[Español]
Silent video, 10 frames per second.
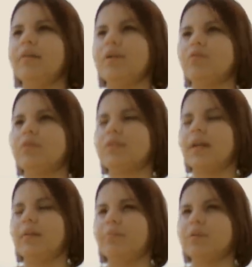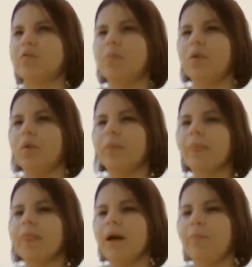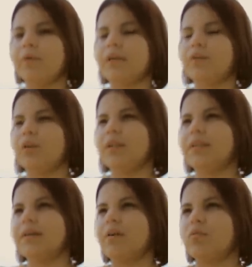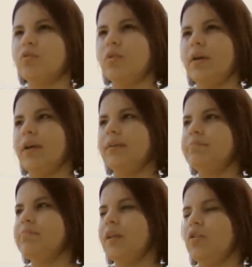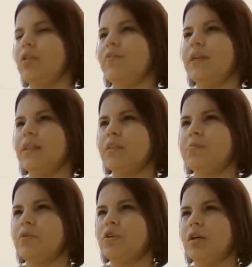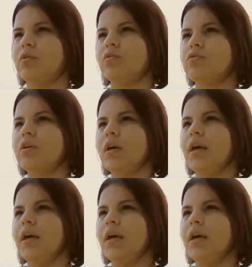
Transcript: que nos están pues como apoyando en el desarrollo de, de los diferentes proyectos.